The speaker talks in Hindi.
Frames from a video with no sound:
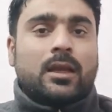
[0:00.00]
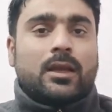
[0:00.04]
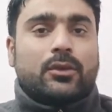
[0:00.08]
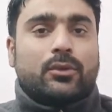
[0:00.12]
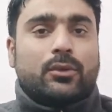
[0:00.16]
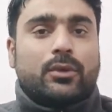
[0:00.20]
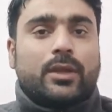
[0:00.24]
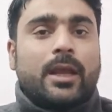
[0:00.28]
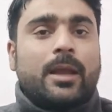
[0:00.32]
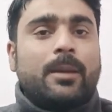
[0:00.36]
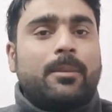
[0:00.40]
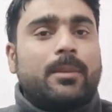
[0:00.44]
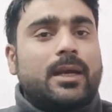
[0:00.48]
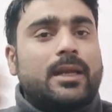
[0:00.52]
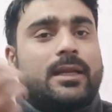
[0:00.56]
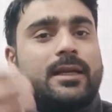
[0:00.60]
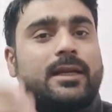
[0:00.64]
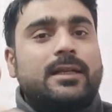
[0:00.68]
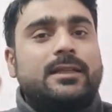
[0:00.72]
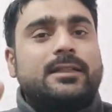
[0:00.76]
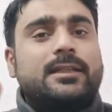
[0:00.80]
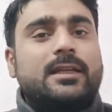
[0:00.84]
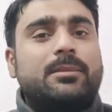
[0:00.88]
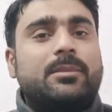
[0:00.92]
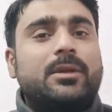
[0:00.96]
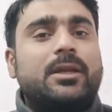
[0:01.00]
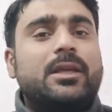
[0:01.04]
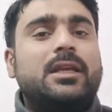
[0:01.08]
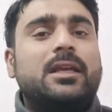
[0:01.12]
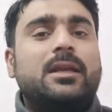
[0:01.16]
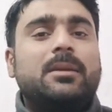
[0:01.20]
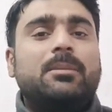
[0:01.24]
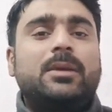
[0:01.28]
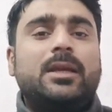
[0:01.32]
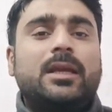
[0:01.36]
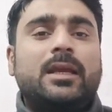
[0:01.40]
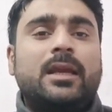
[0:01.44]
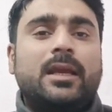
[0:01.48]
क्योंकि हमारे कल्चर में ये
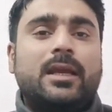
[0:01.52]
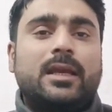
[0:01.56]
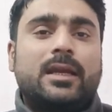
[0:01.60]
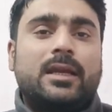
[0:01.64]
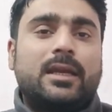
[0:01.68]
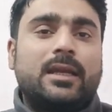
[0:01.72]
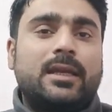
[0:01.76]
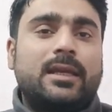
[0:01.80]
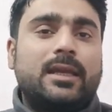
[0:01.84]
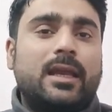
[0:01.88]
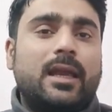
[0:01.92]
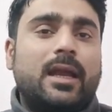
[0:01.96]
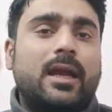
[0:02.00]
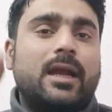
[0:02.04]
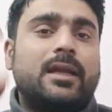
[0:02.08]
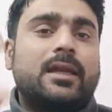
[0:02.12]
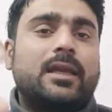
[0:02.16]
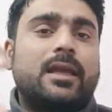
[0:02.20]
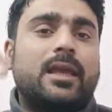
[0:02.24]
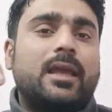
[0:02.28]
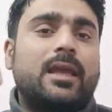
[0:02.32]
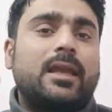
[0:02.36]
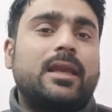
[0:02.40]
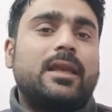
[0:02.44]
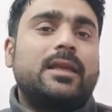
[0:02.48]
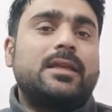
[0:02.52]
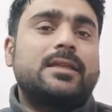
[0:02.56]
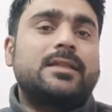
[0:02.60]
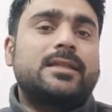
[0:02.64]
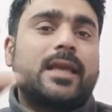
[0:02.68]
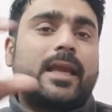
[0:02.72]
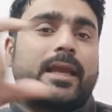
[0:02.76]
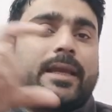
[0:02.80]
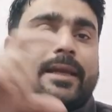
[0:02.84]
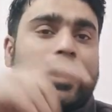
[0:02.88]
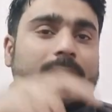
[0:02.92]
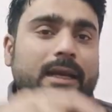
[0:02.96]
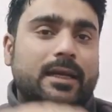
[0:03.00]
भी है कि अकेले
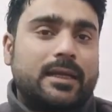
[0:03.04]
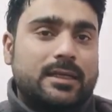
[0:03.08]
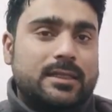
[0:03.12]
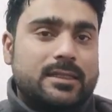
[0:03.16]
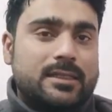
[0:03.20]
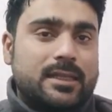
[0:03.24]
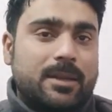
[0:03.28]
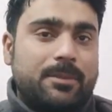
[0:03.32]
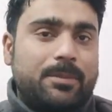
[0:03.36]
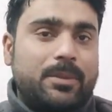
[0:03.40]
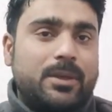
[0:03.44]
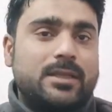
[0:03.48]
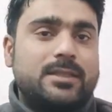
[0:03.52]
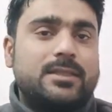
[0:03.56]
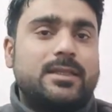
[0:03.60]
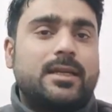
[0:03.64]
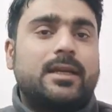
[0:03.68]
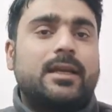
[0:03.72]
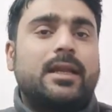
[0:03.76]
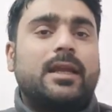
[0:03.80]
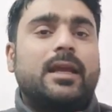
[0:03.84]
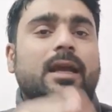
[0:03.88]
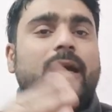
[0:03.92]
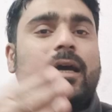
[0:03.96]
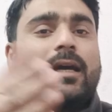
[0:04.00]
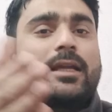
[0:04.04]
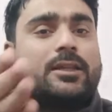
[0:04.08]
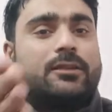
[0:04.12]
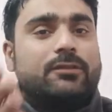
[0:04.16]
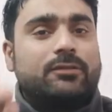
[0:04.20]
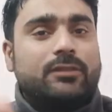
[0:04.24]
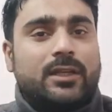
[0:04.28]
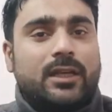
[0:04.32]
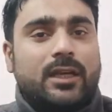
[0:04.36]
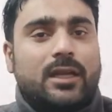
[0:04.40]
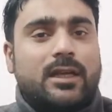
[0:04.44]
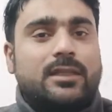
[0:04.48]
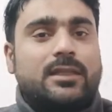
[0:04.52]
साइकेट्रिस्ट के पास जाना है
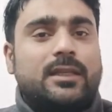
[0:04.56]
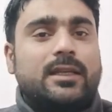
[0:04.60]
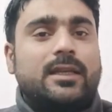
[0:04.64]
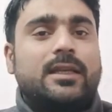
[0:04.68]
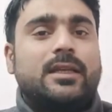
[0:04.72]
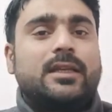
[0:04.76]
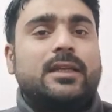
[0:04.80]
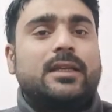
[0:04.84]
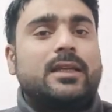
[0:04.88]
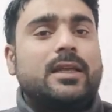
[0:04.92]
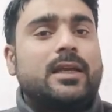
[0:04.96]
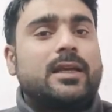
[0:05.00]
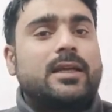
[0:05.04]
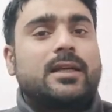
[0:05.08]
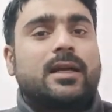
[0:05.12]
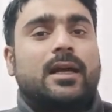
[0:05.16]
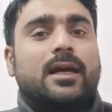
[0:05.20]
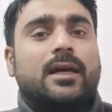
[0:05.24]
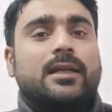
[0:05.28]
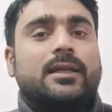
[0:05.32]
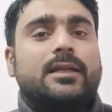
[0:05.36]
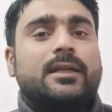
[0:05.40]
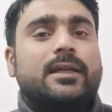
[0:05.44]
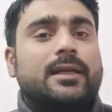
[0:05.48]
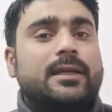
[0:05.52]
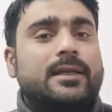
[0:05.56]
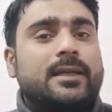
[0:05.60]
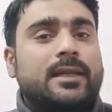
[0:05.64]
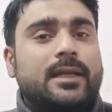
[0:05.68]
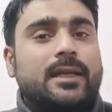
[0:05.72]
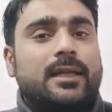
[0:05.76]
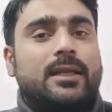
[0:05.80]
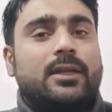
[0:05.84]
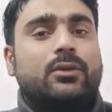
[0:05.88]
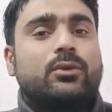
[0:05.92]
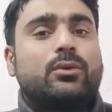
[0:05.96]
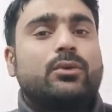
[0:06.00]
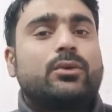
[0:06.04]
अद्वियात लेनी है खानी है
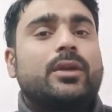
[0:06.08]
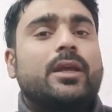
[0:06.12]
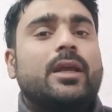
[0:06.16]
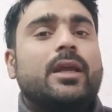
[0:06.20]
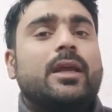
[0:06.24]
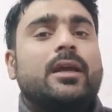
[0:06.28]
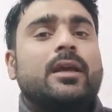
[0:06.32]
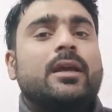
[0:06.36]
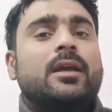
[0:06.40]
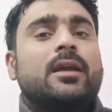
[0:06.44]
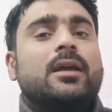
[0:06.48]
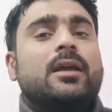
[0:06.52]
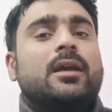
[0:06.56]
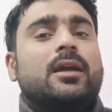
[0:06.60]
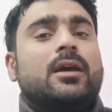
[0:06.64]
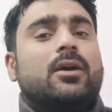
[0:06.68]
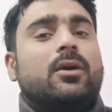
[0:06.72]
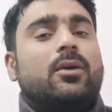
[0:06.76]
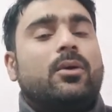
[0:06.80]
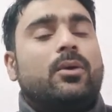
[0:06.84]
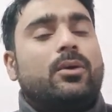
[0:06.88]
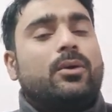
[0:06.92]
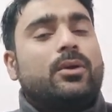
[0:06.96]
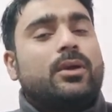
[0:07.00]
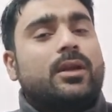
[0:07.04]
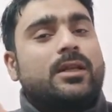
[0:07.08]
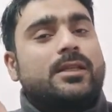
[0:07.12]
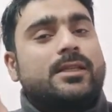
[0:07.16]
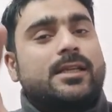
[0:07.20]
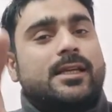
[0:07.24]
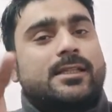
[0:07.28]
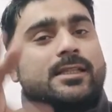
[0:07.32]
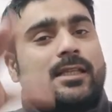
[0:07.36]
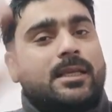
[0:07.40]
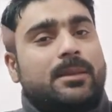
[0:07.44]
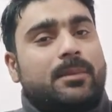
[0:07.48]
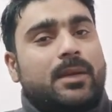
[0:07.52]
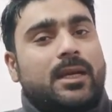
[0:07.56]
ठीक होना है और
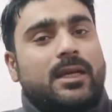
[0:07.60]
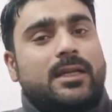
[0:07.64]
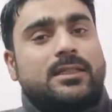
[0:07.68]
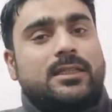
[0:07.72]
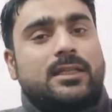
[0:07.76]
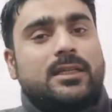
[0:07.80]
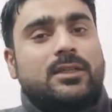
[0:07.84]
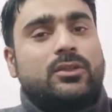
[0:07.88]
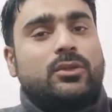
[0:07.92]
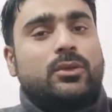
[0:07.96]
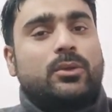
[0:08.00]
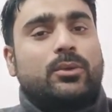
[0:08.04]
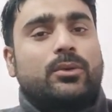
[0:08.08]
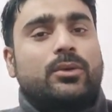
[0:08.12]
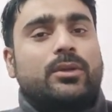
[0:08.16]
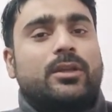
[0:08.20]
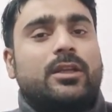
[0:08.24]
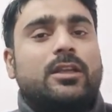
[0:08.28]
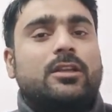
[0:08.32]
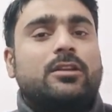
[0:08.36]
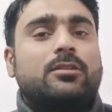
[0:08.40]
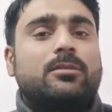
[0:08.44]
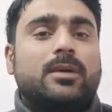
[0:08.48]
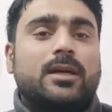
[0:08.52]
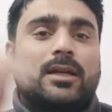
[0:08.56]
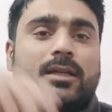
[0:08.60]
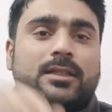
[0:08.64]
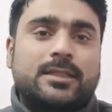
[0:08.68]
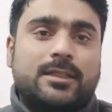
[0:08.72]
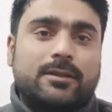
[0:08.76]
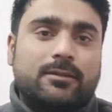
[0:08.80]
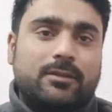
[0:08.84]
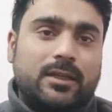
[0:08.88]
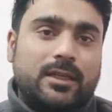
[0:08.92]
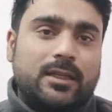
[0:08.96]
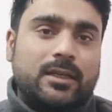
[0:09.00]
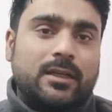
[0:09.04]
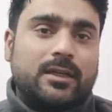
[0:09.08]
जैसी मेडिसिन छोड़नी है दोबारा से
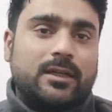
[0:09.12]
वही